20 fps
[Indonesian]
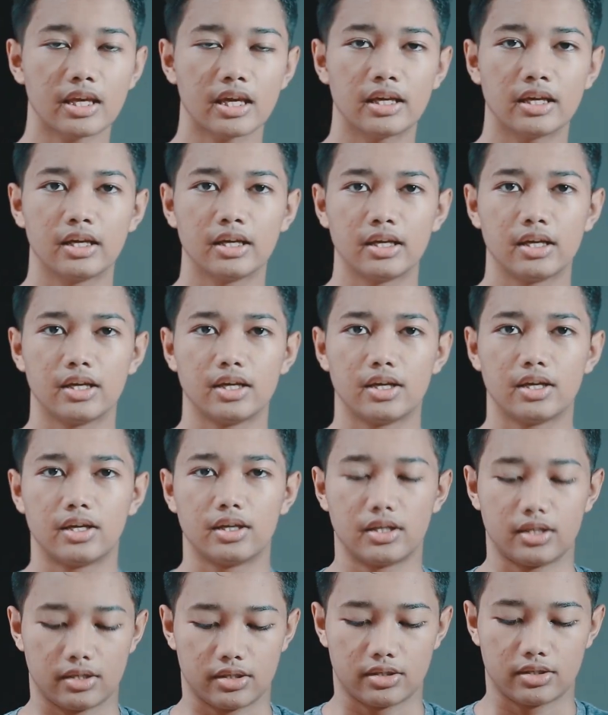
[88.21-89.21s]
Uh,
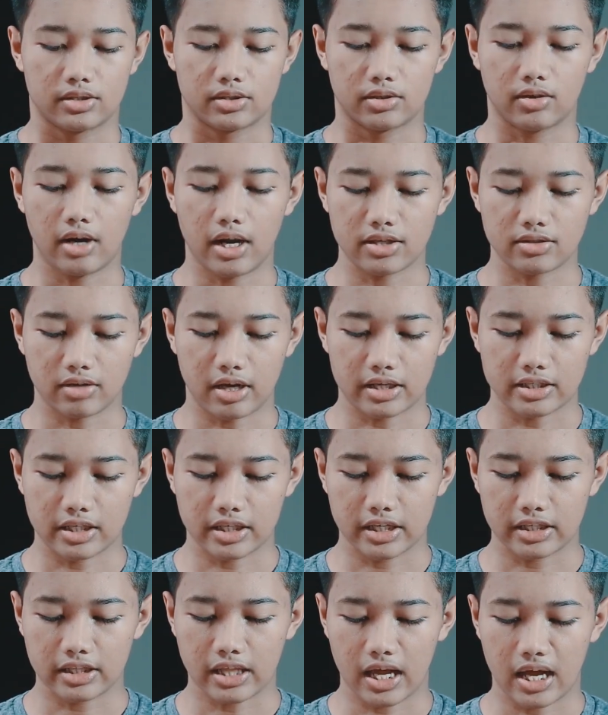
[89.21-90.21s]
so langsung aja
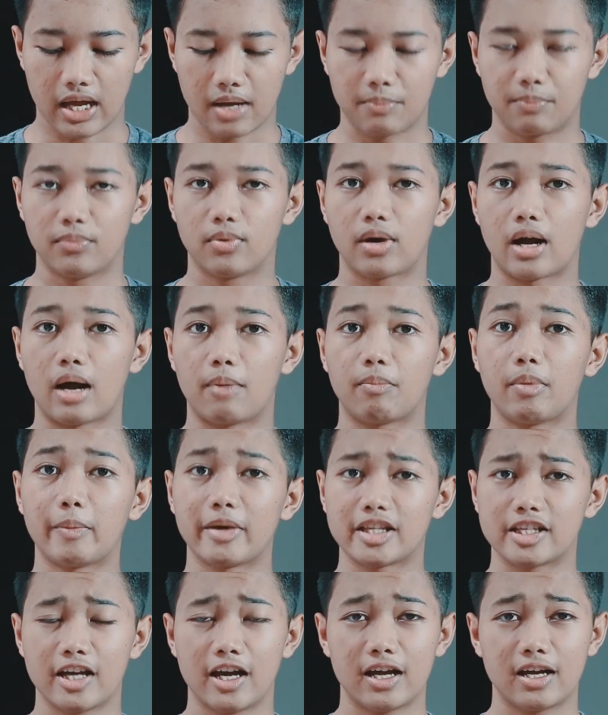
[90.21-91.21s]
kita buka
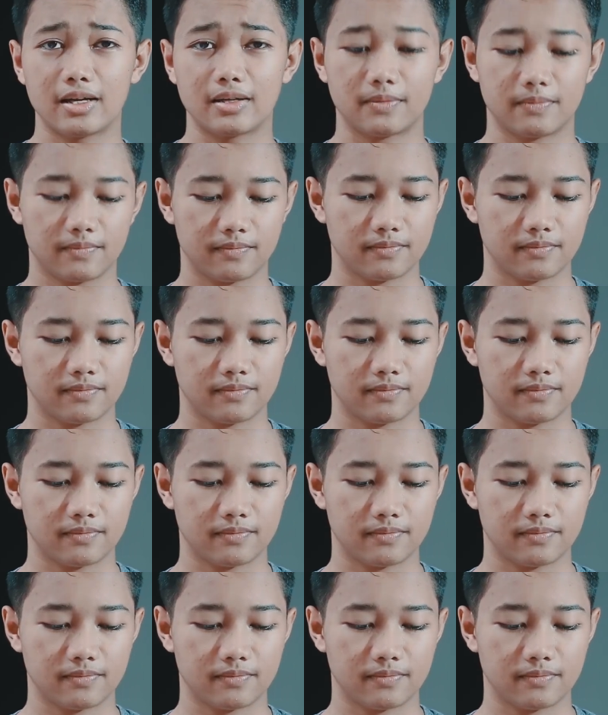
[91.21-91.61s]
pometnya.